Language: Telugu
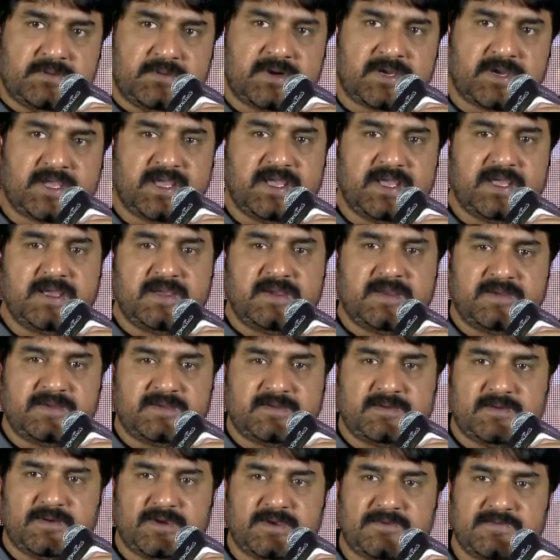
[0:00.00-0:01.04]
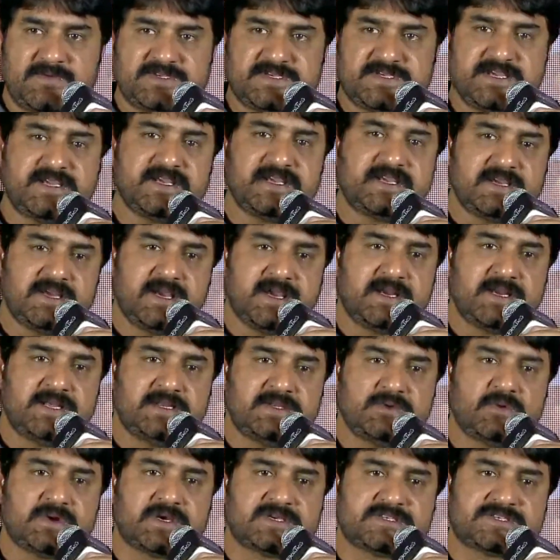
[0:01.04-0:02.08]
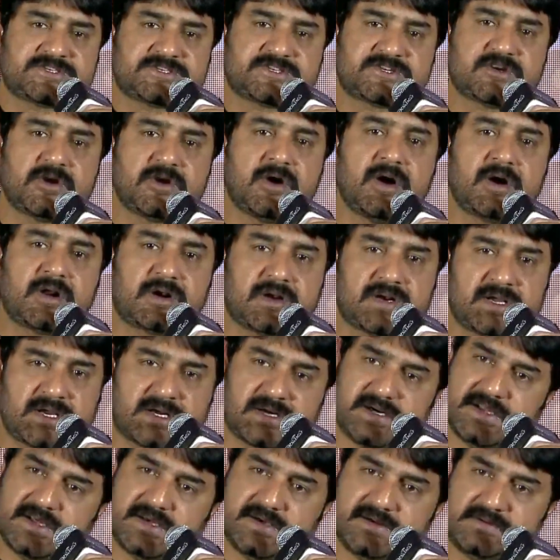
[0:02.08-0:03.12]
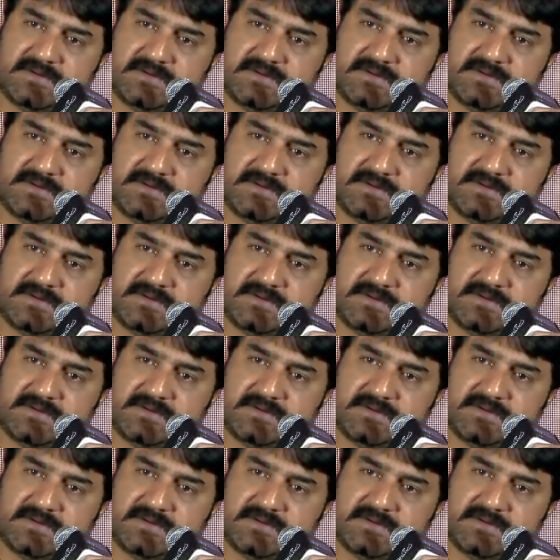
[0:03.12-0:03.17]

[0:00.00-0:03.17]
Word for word: ఓకే ఒక విజయ్ అనేది ఒక స్టార్ అక్కడ